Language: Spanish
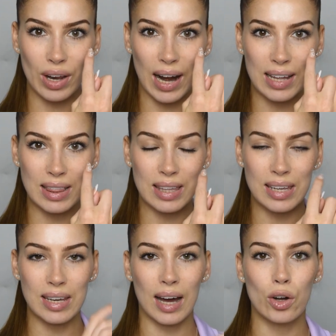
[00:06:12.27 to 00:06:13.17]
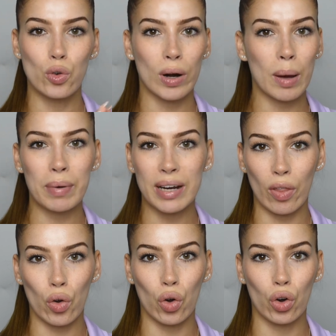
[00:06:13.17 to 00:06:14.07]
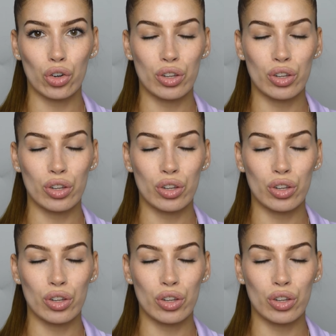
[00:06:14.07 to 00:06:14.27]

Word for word: de la lentilla no han aplicado color,